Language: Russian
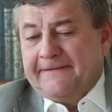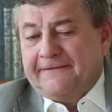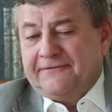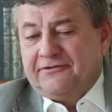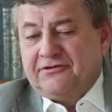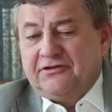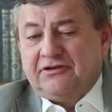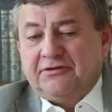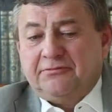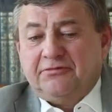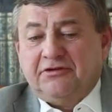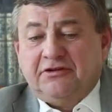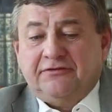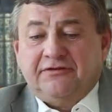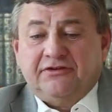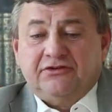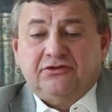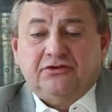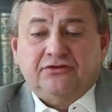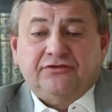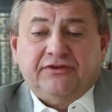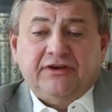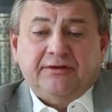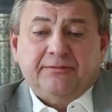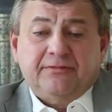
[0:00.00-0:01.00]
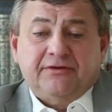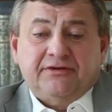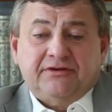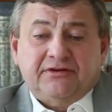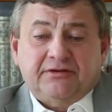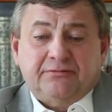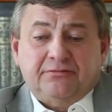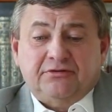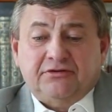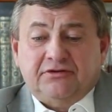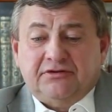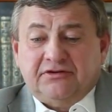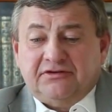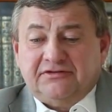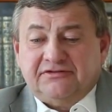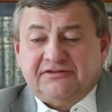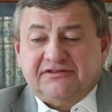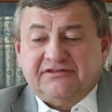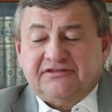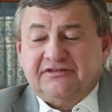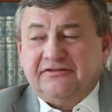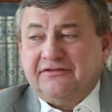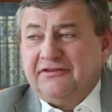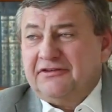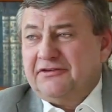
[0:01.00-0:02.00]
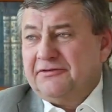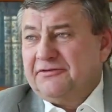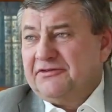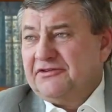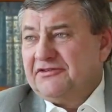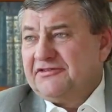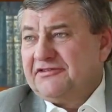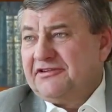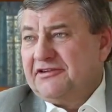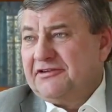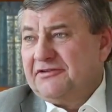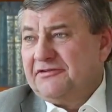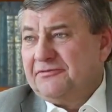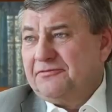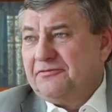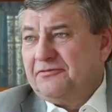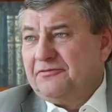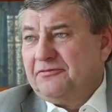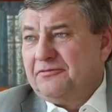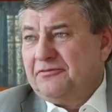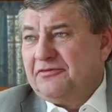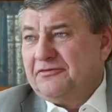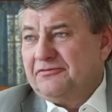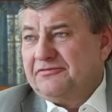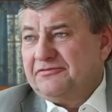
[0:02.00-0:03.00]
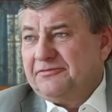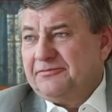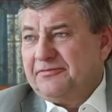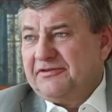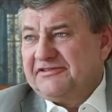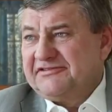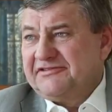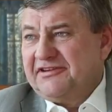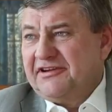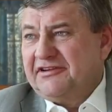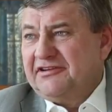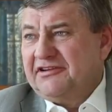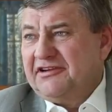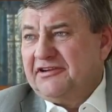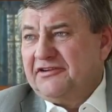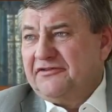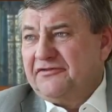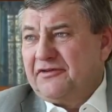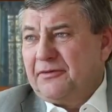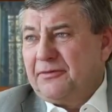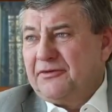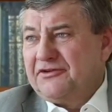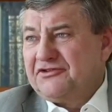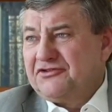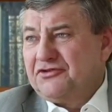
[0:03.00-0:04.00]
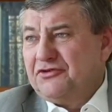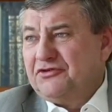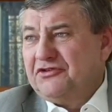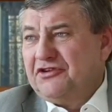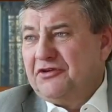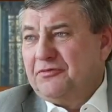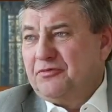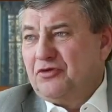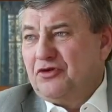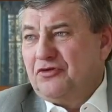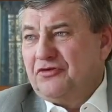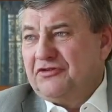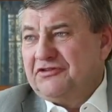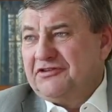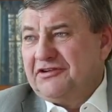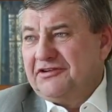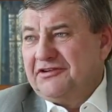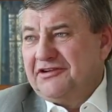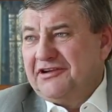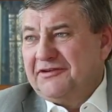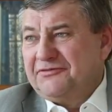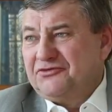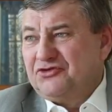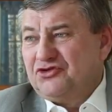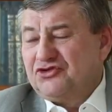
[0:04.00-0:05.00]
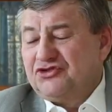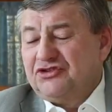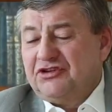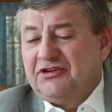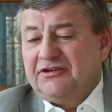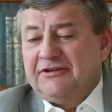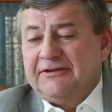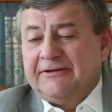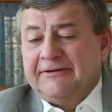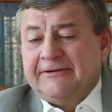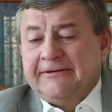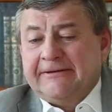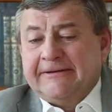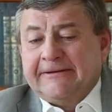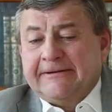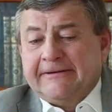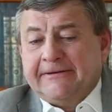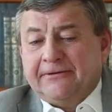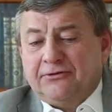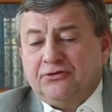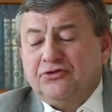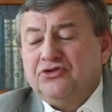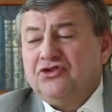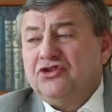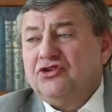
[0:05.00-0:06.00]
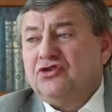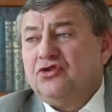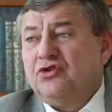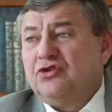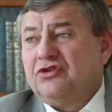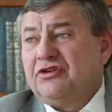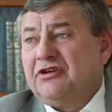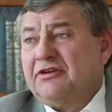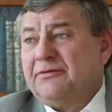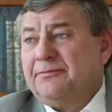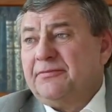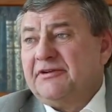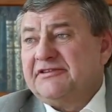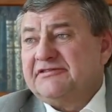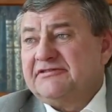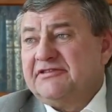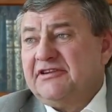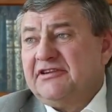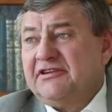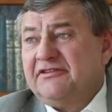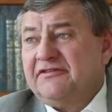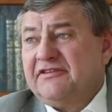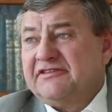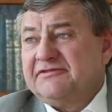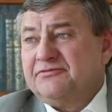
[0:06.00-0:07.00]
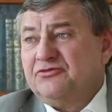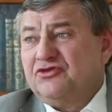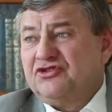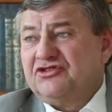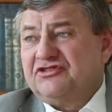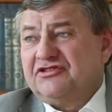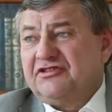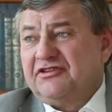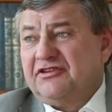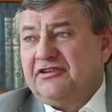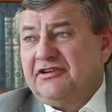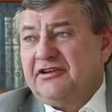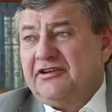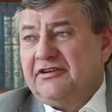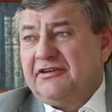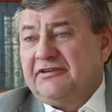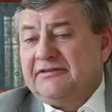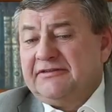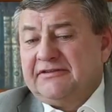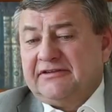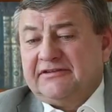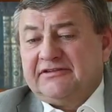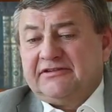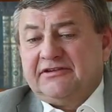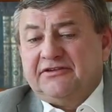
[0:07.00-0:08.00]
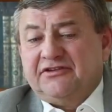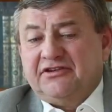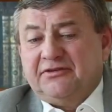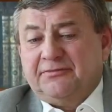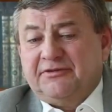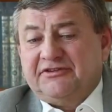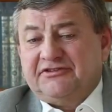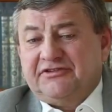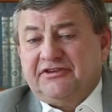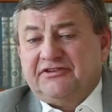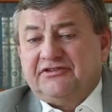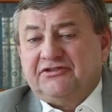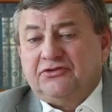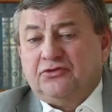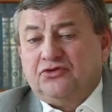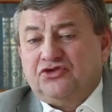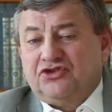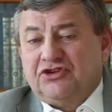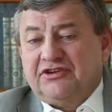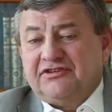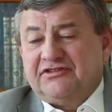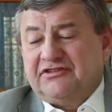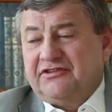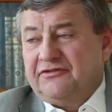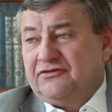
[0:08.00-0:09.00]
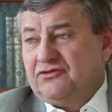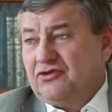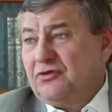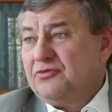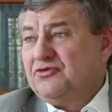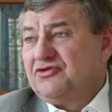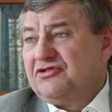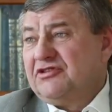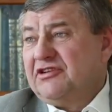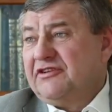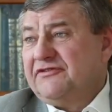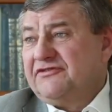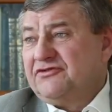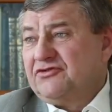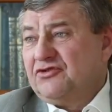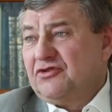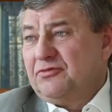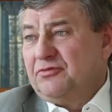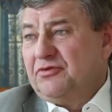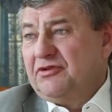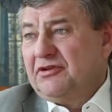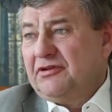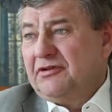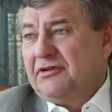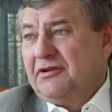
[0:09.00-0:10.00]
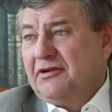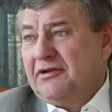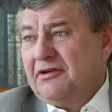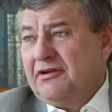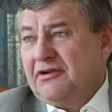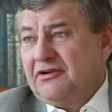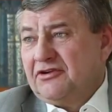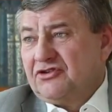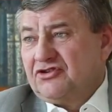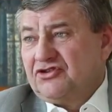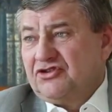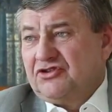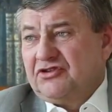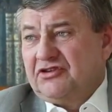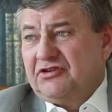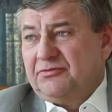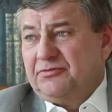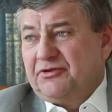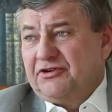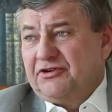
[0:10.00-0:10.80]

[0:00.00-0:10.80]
Все это было в одно время, это было, создавало, так сказать, постоянные информационные поводы для обсуждения, ну и не только, и постоянная возможность для так сказать, непосредственного участия, в том числе и в судьбе жителей